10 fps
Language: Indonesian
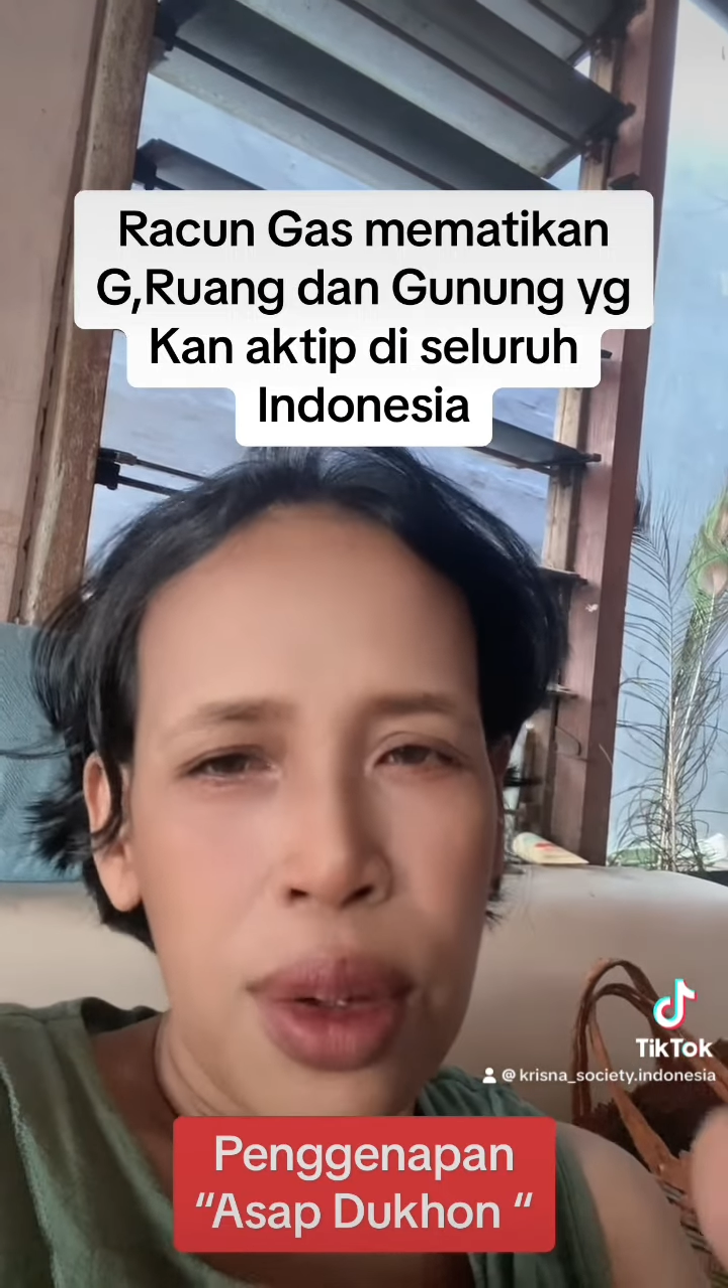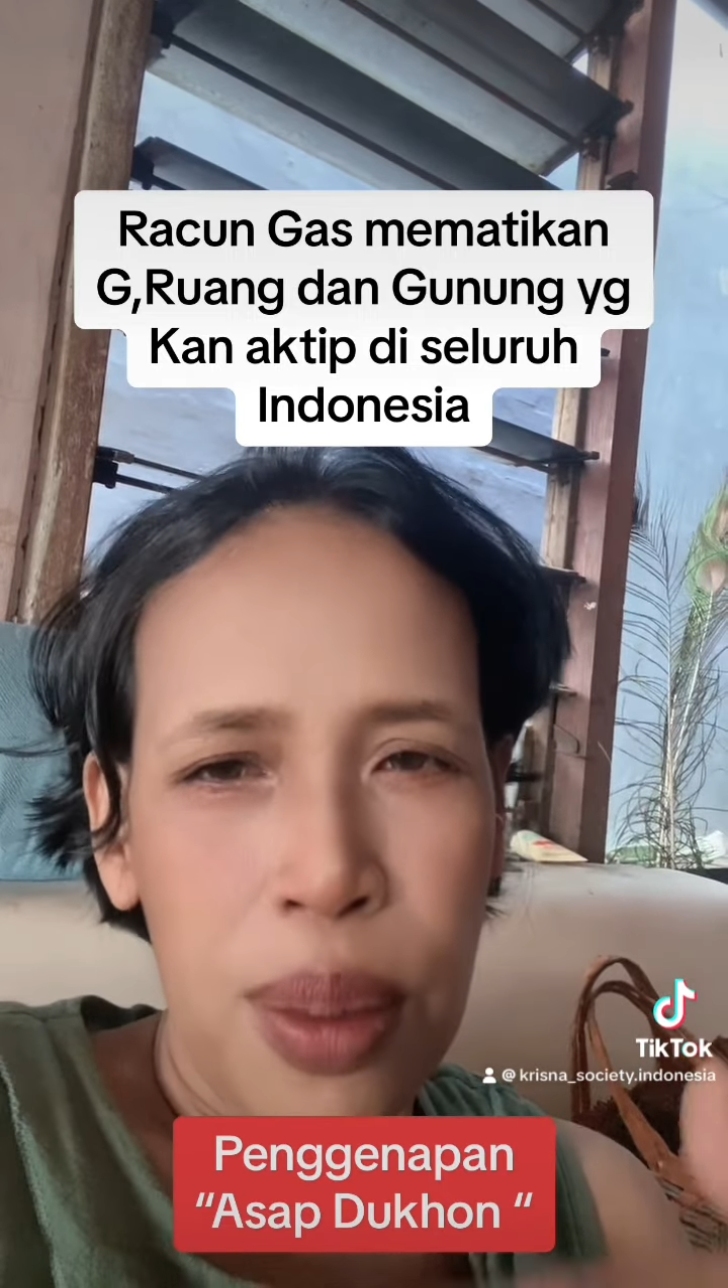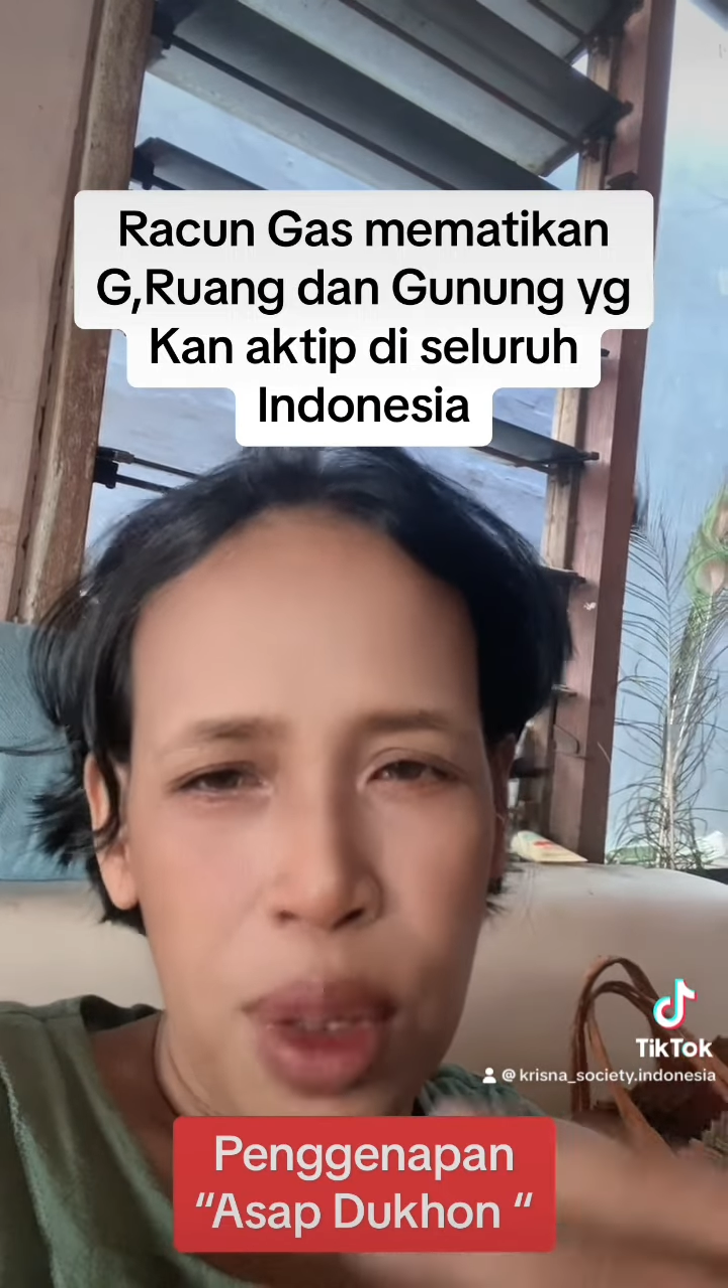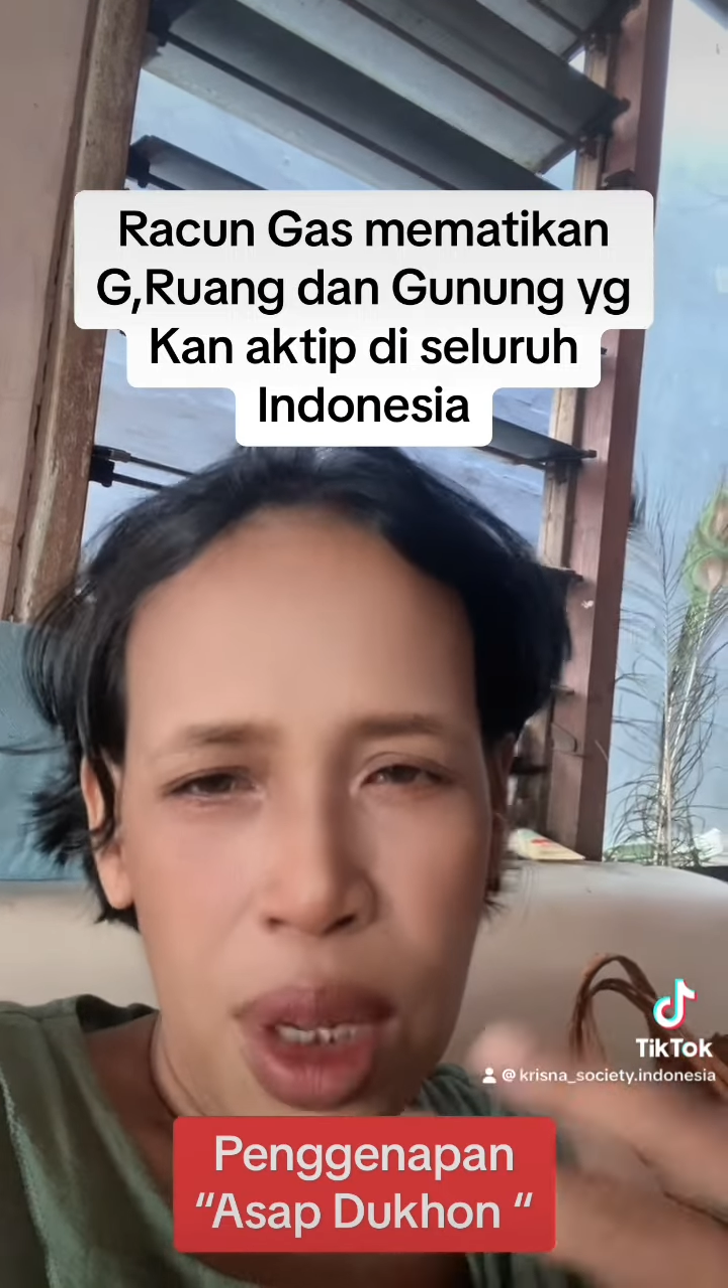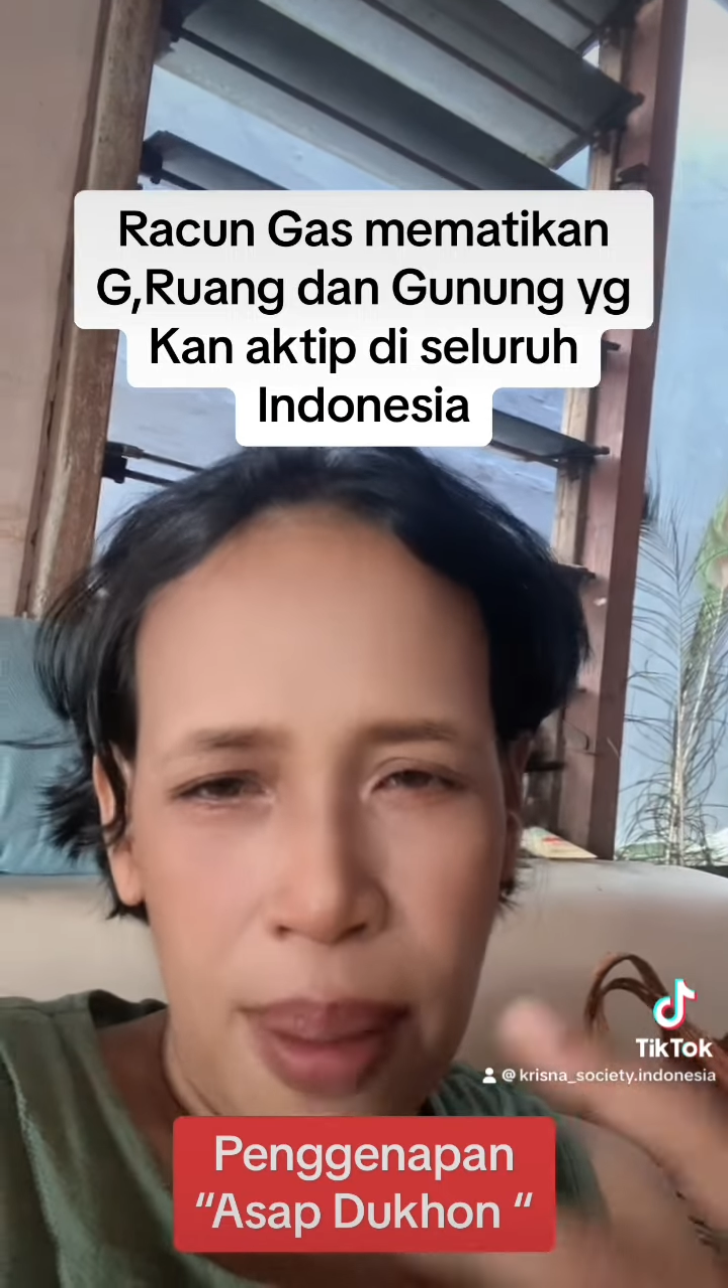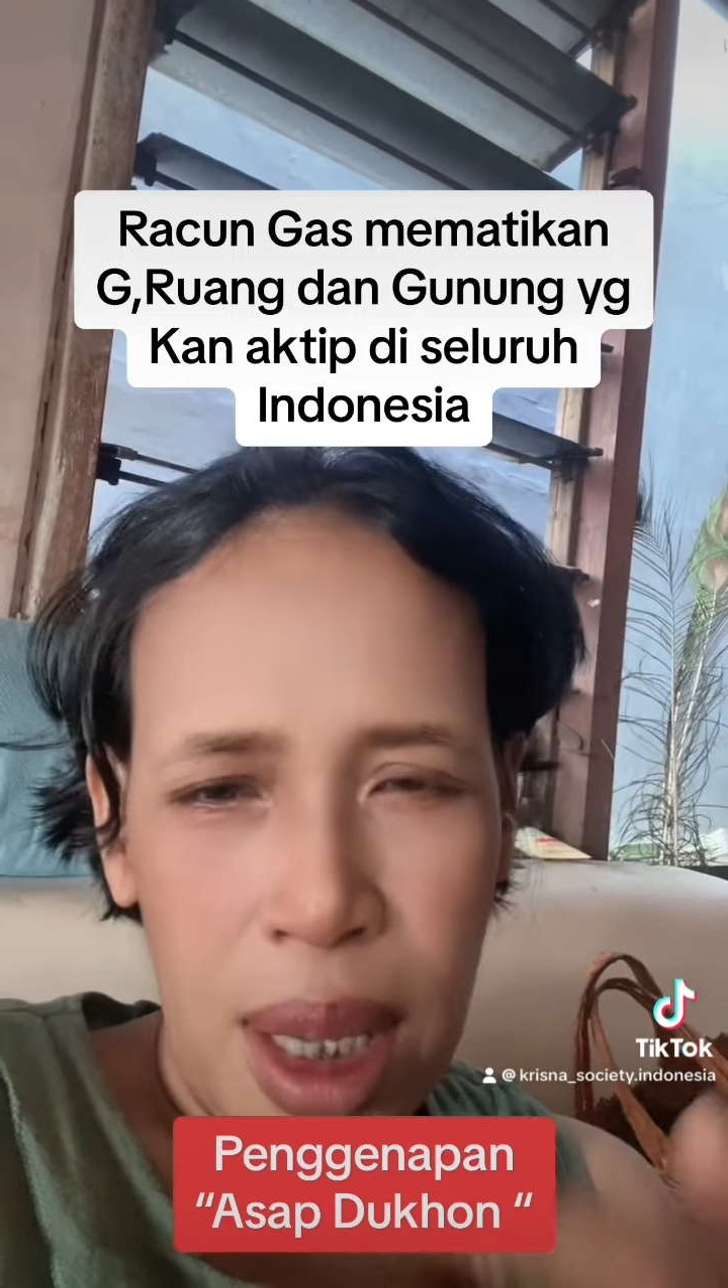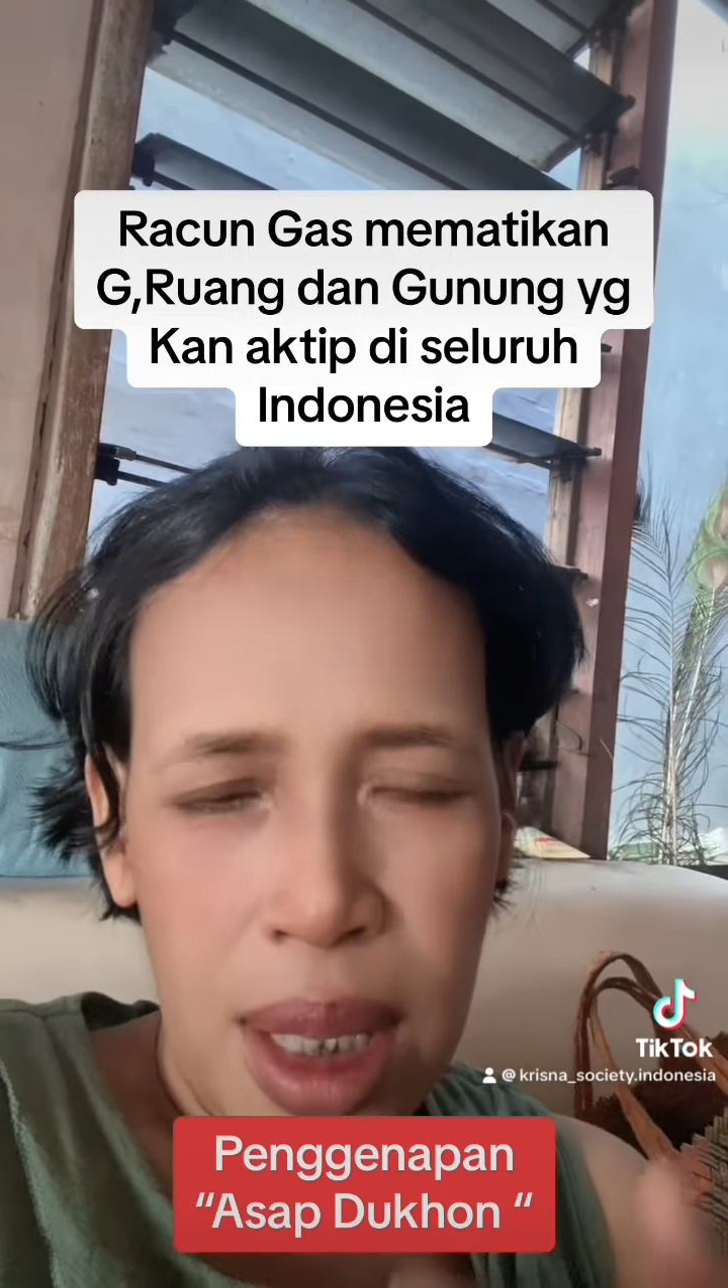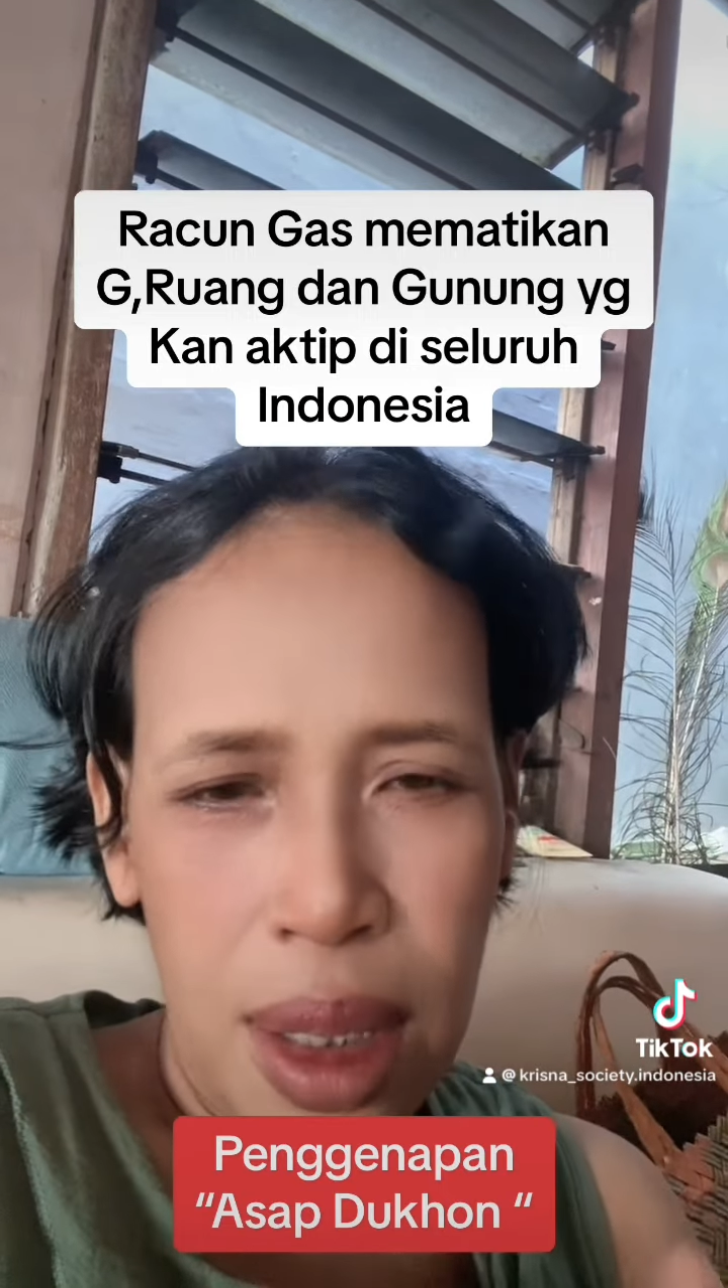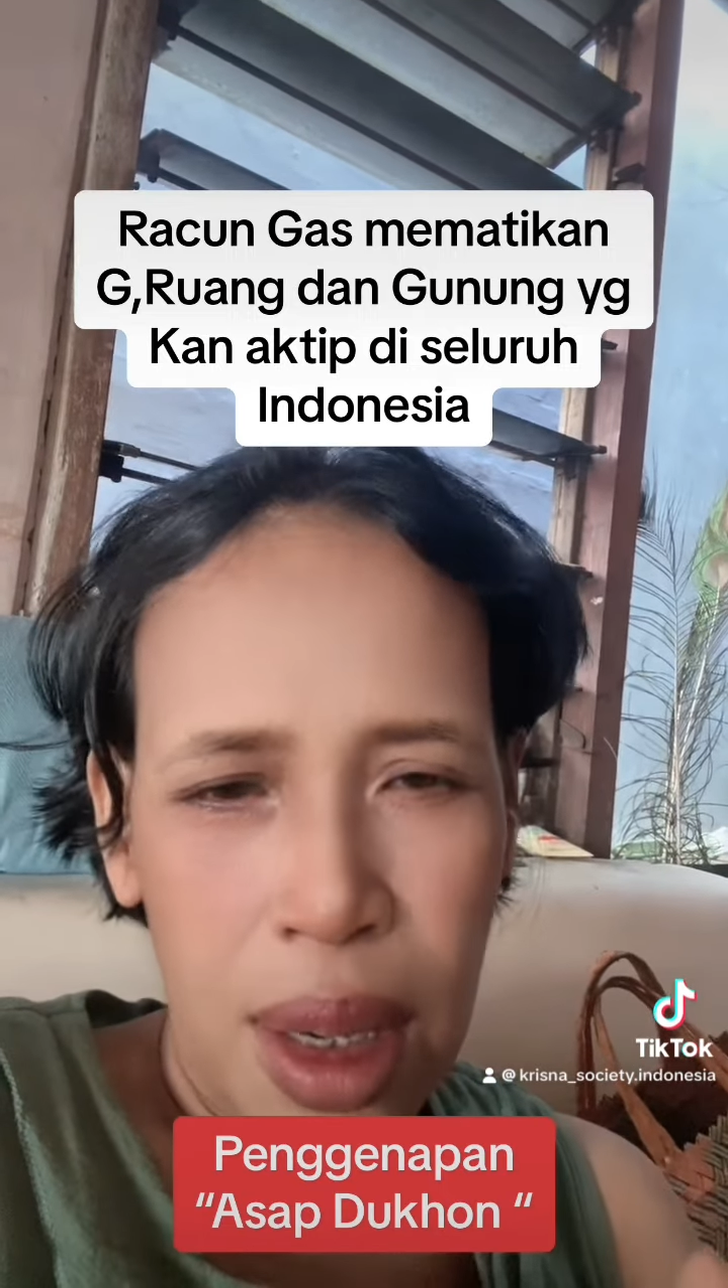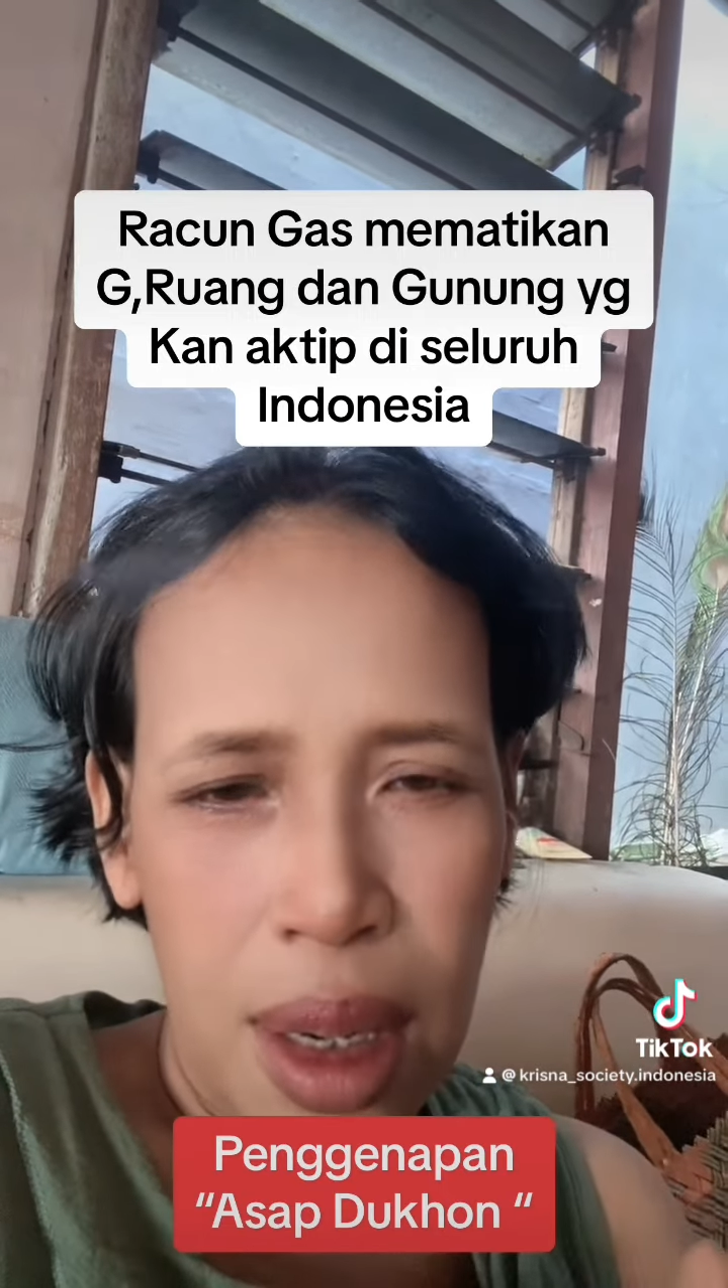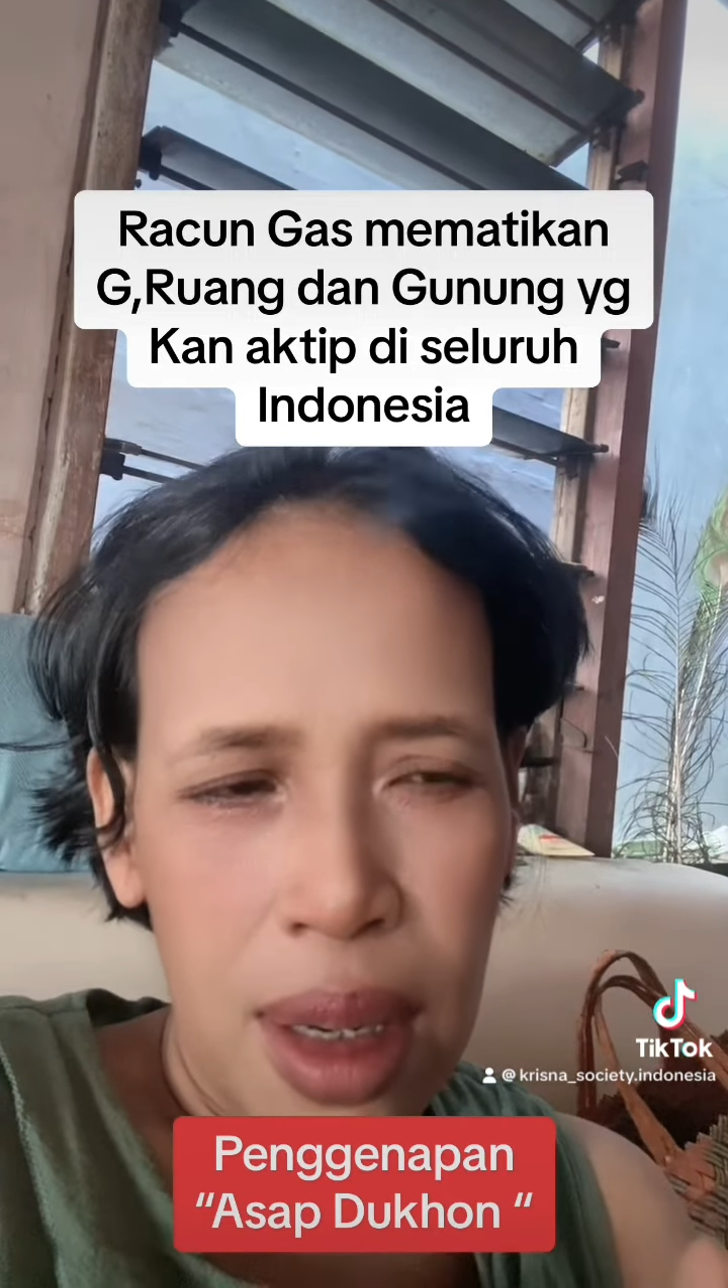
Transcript: punya masker.